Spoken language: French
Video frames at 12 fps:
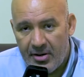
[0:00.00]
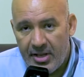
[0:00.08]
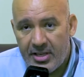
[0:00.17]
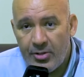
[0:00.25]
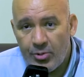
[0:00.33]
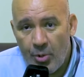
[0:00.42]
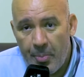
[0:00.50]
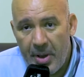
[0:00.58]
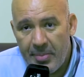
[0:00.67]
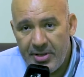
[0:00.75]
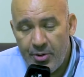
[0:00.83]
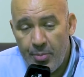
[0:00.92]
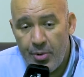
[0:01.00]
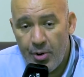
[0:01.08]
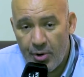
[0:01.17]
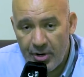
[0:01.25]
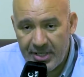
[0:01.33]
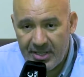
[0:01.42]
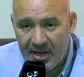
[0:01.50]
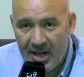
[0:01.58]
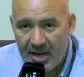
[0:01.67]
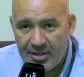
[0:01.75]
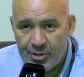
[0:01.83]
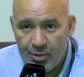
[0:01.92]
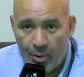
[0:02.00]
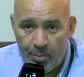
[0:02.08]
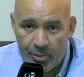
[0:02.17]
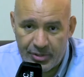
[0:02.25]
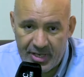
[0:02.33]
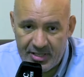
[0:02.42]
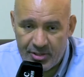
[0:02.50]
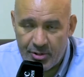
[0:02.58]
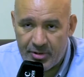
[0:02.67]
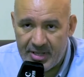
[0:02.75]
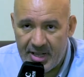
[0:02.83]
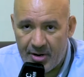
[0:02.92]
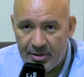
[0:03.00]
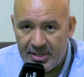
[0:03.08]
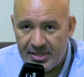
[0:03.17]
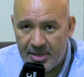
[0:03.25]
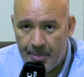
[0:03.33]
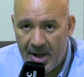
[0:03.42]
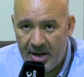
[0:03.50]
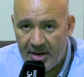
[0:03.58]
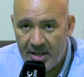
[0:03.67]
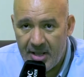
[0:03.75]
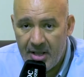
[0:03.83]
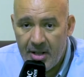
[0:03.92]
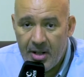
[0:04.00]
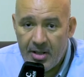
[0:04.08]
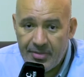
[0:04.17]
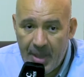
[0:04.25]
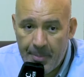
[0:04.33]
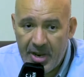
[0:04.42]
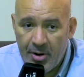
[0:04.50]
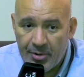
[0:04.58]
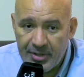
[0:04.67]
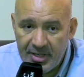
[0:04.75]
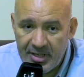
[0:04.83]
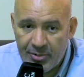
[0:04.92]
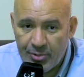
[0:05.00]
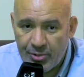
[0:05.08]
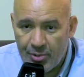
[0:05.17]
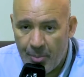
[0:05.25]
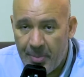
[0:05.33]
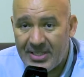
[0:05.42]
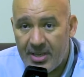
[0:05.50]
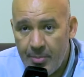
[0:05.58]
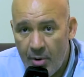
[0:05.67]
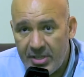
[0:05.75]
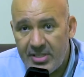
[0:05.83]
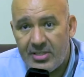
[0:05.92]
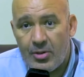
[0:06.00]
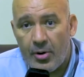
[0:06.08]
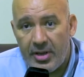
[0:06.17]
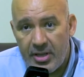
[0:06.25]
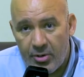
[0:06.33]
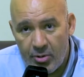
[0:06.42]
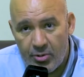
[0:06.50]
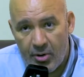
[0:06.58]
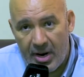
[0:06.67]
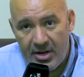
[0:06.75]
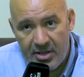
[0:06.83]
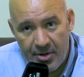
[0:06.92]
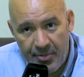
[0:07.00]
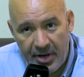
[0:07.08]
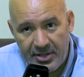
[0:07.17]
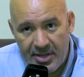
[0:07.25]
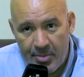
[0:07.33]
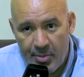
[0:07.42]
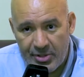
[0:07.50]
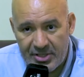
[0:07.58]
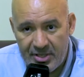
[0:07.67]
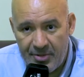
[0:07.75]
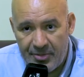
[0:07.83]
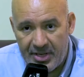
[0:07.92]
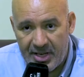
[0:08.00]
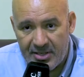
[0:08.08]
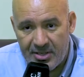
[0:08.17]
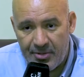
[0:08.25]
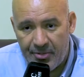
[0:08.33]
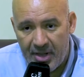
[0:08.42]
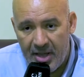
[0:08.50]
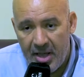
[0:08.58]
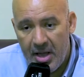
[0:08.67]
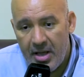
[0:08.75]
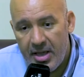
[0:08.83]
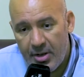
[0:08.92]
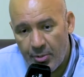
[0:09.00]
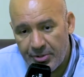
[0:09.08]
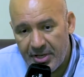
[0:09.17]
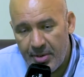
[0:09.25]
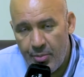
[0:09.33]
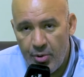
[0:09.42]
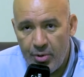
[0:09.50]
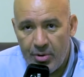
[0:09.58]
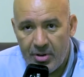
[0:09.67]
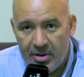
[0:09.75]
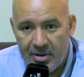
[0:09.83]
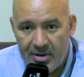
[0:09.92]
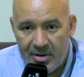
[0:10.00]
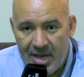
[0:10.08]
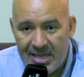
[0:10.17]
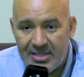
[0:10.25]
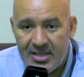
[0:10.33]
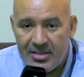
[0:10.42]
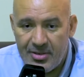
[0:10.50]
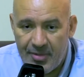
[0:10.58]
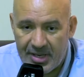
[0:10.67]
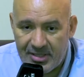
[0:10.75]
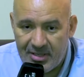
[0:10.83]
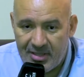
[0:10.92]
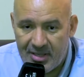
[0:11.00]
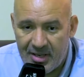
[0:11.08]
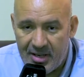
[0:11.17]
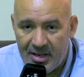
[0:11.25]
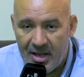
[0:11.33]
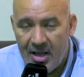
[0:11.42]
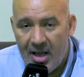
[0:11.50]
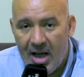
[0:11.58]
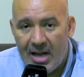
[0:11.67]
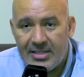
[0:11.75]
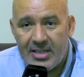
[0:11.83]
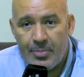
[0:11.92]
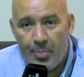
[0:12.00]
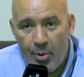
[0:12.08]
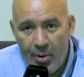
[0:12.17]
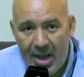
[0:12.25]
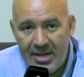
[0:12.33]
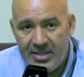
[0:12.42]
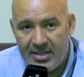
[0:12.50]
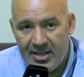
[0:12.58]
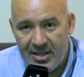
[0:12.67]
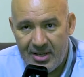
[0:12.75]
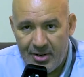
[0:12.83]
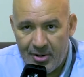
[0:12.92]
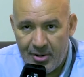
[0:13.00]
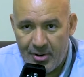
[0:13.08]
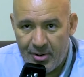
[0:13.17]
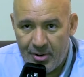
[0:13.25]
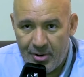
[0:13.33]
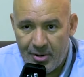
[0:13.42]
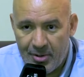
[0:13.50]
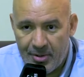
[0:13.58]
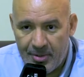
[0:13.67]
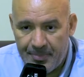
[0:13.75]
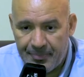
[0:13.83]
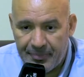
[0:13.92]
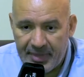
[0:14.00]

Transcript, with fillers: et qui nous ont permis de mieux connaître la région pour celles et ceux qui ne la connaissaient pas, d'appréhender tout son patrimoine historique, culturel, qui est véritablement significatif et contribue euh, à cette diversité, à cette pluralité euh,